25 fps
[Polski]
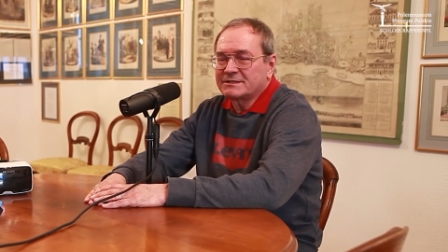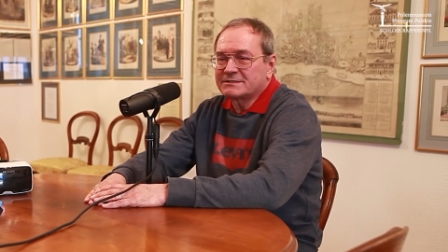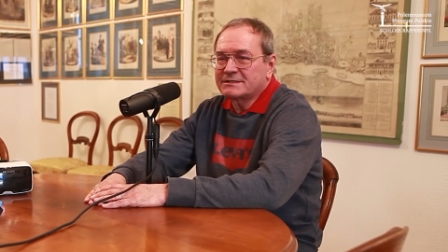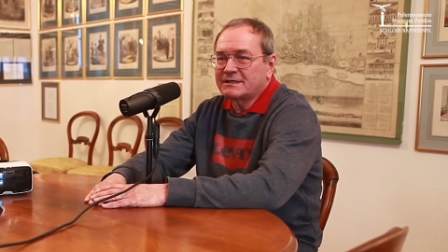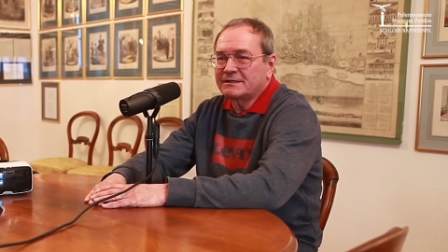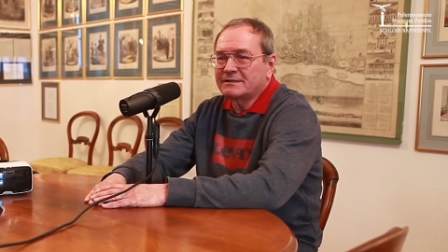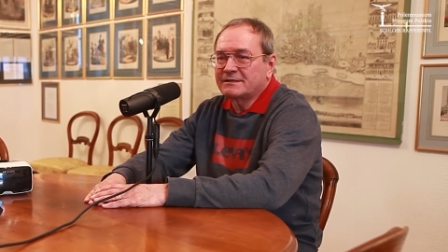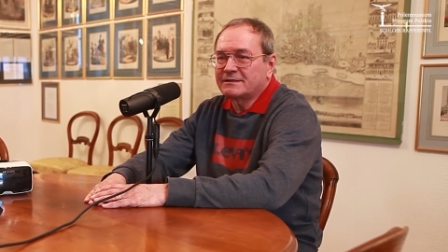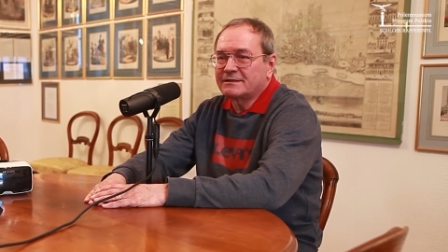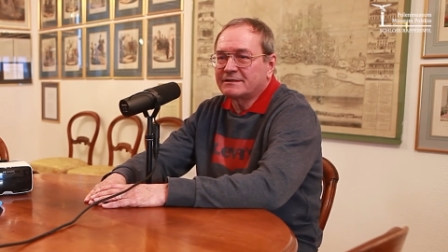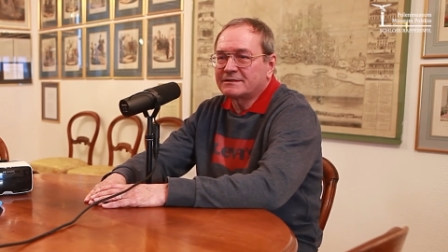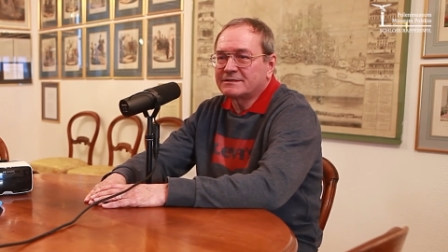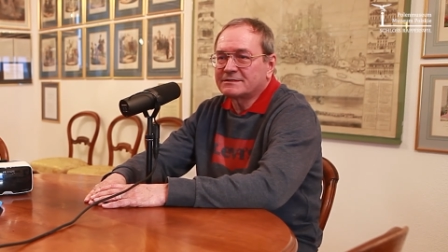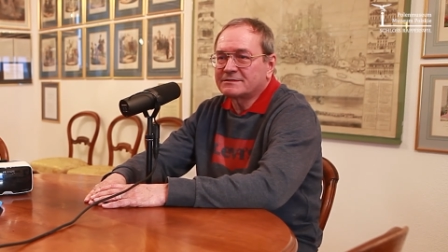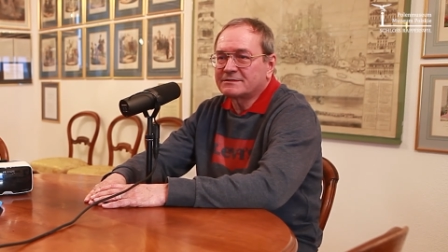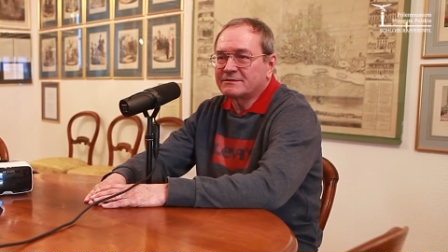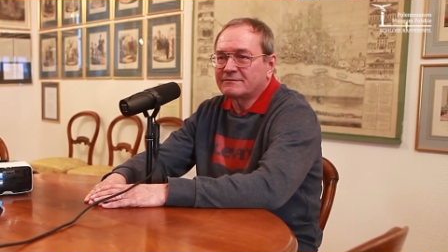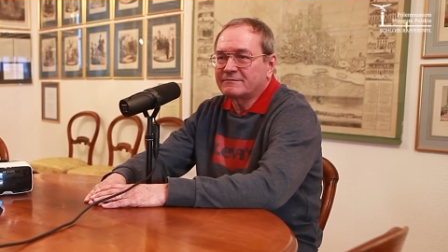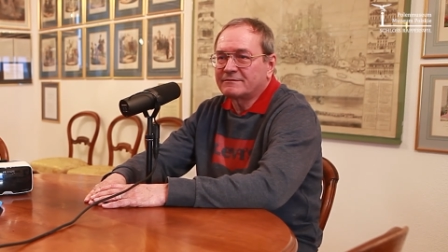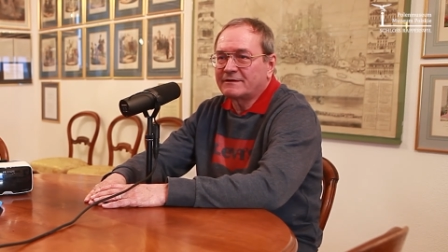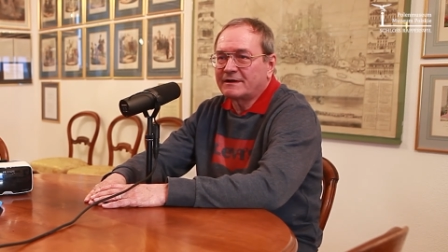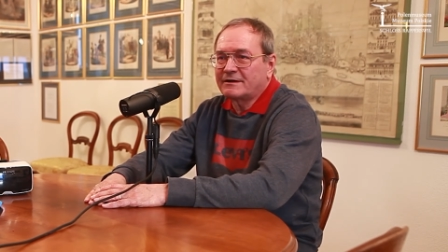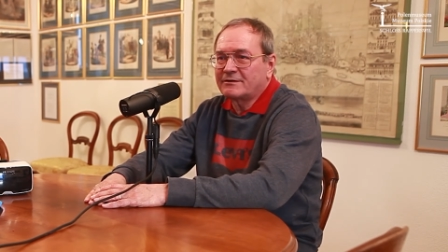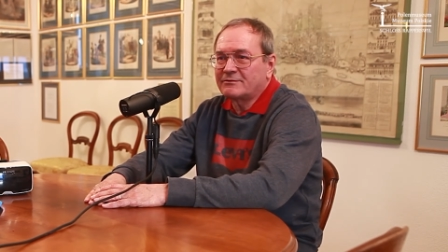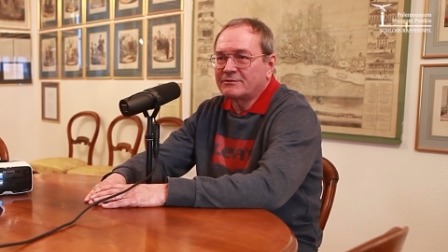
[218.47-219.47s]

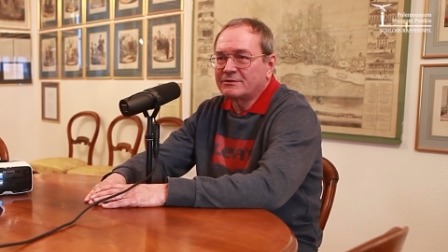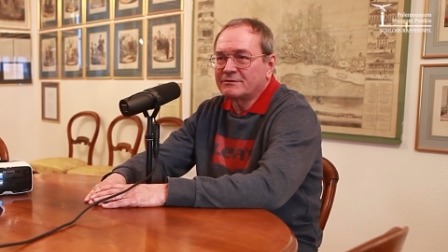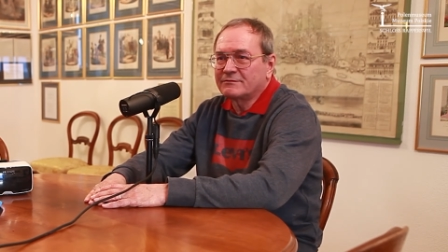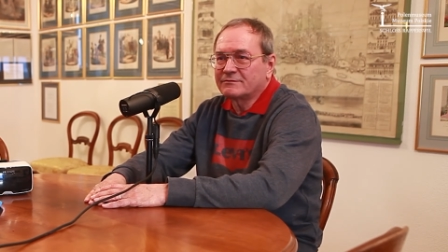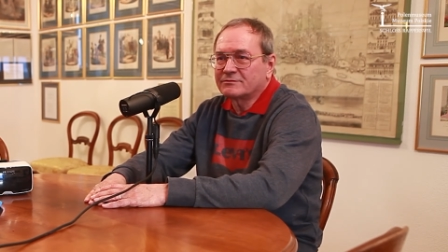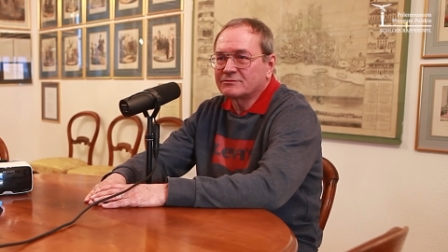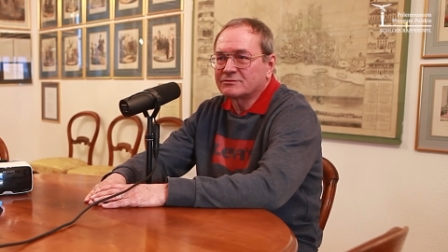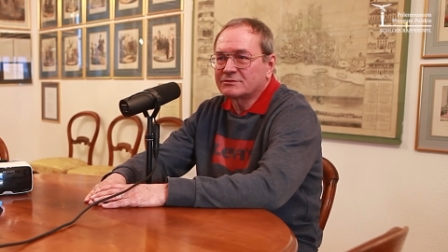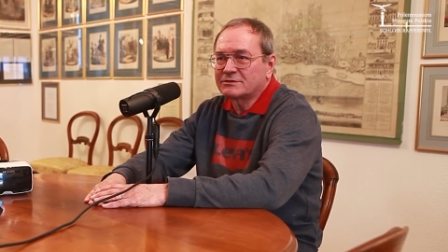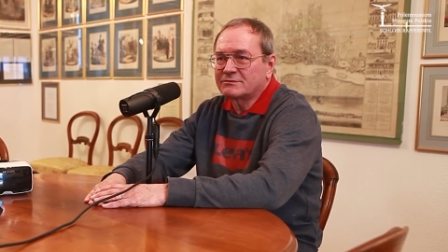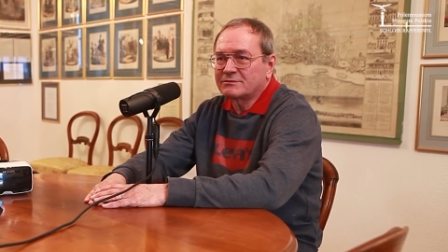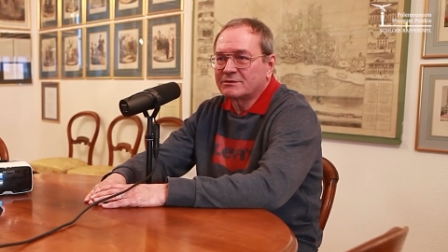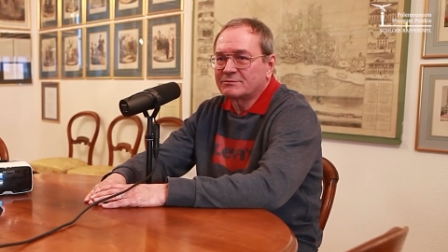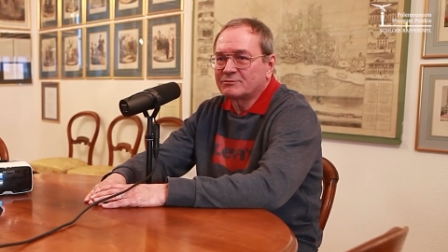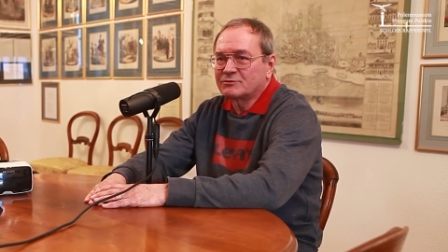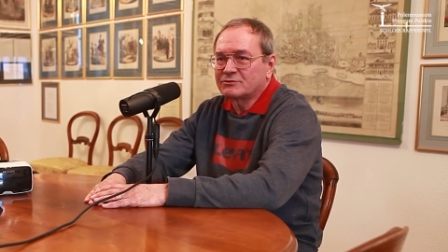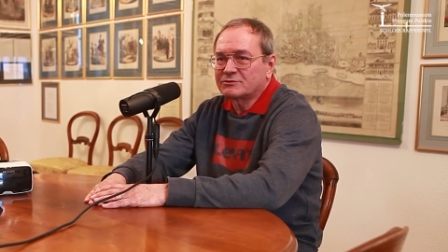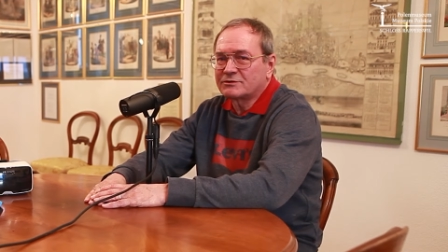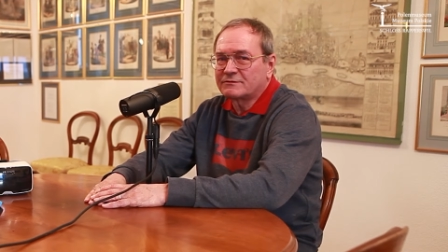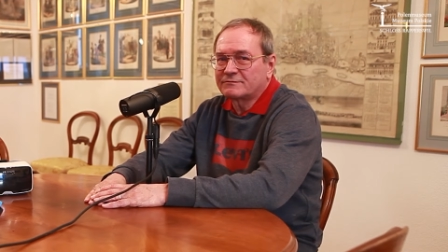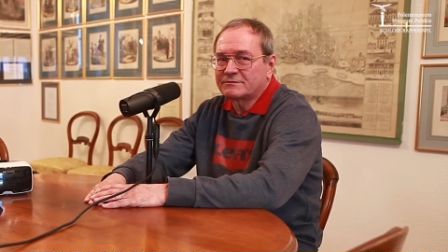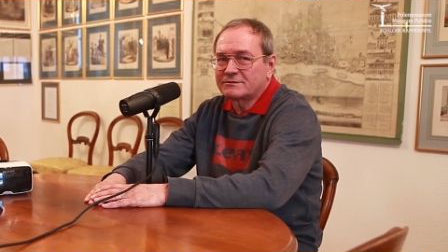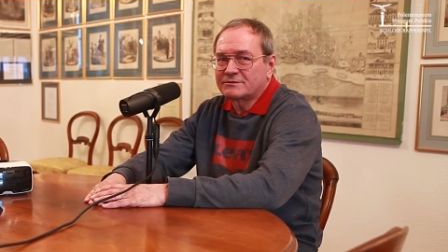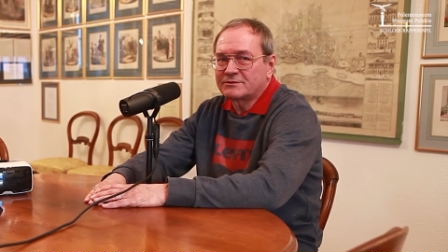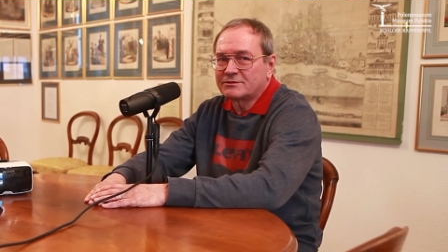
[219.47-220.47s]
zainteresowało i włożyłem
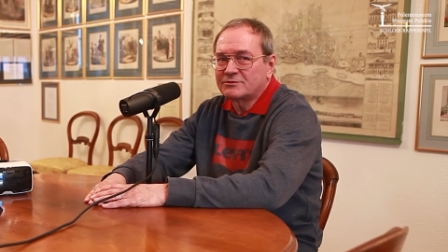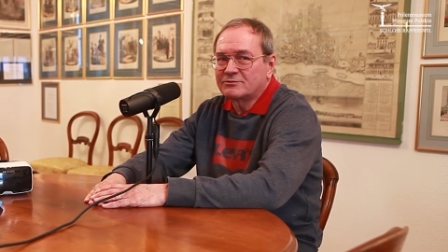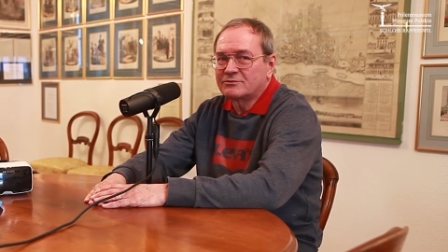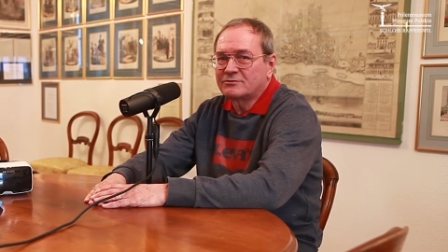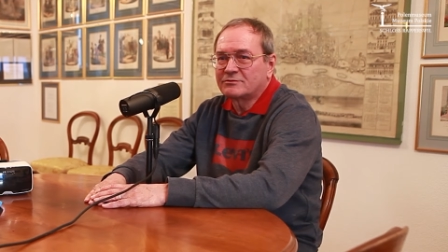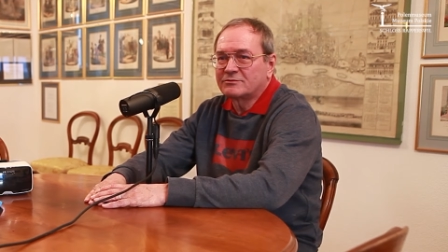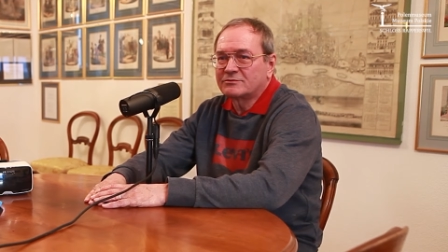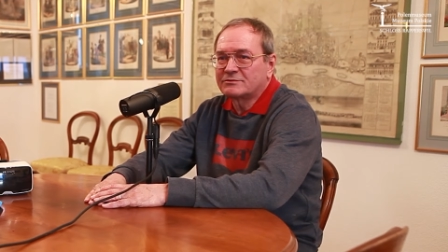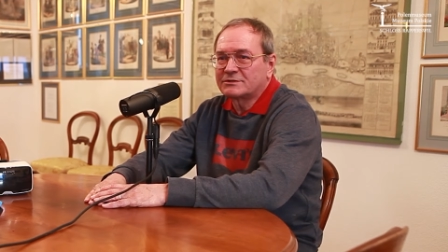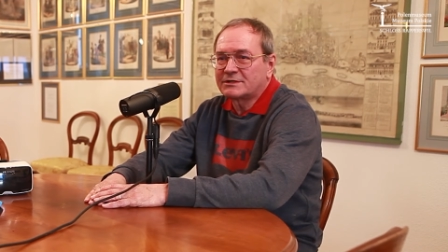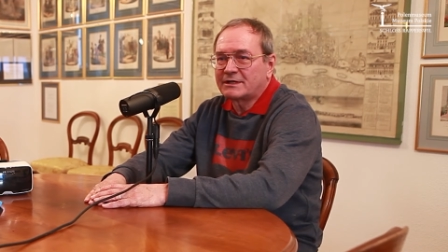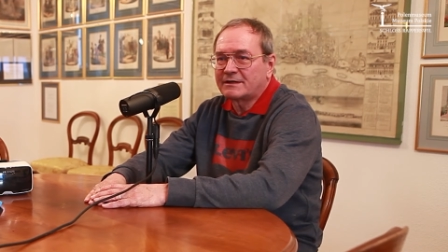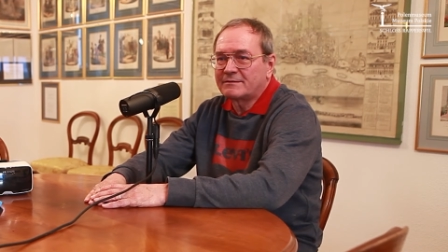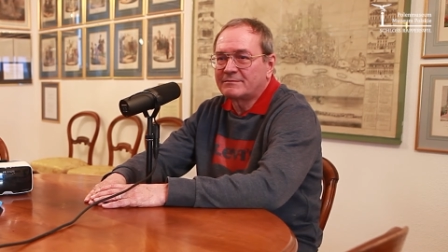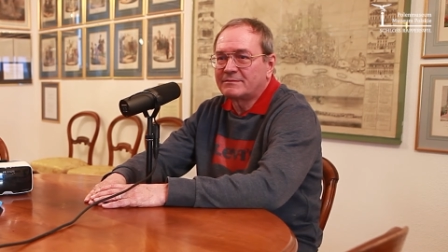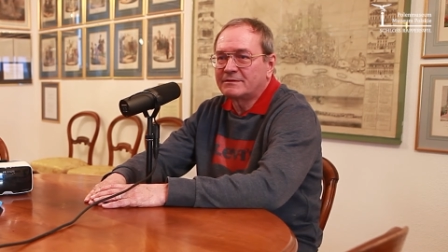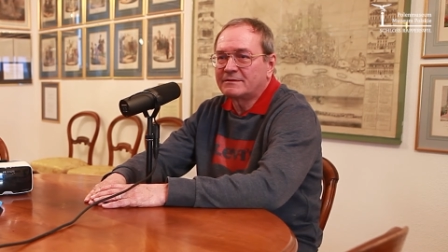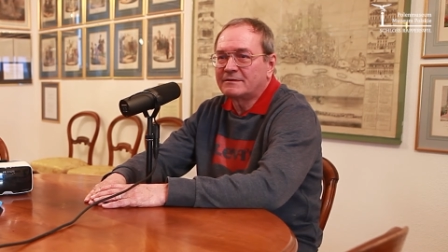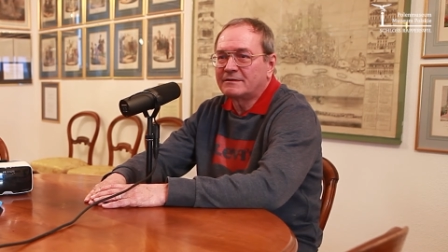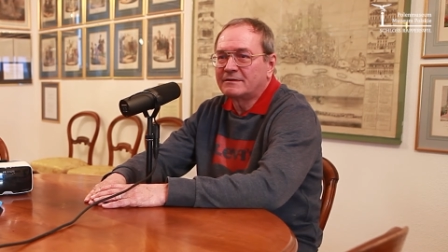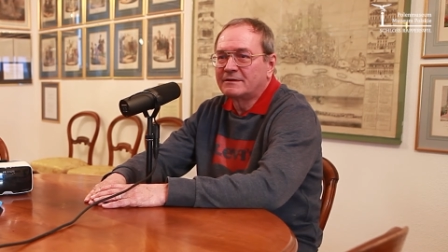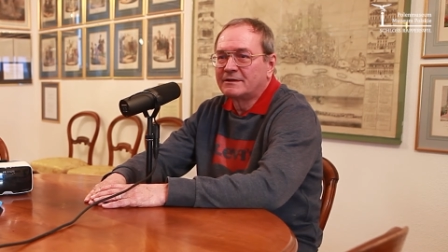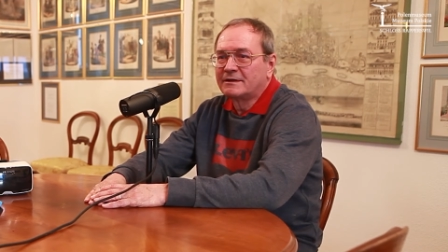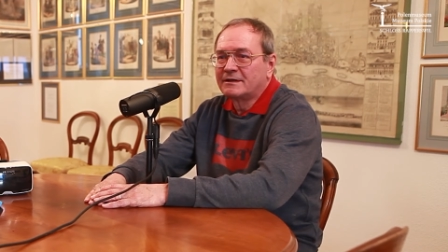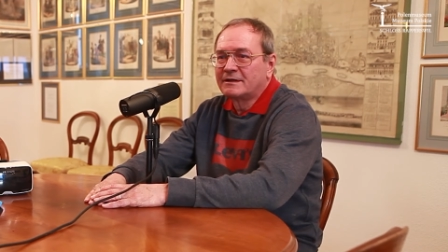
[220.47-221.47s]
dużo wysiłku, żeby